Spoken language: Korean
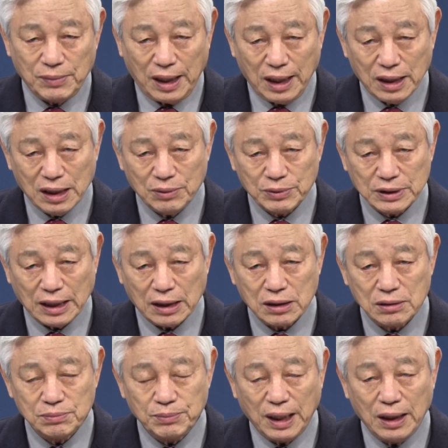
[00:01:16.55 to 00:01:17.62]
하나님은
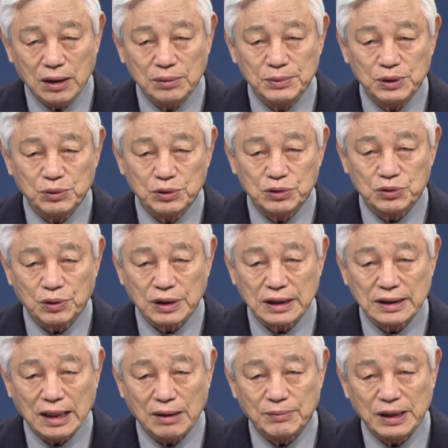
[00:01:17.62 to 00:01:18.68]
다른 마음이 우리 속에
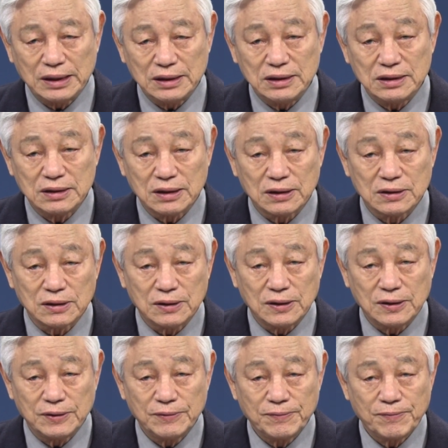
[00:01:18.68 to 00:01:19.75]
남아
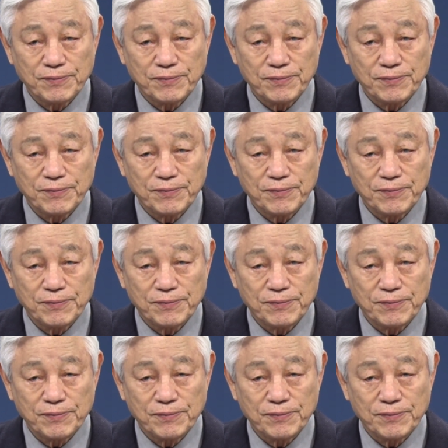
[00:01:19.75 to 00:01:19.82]
있어서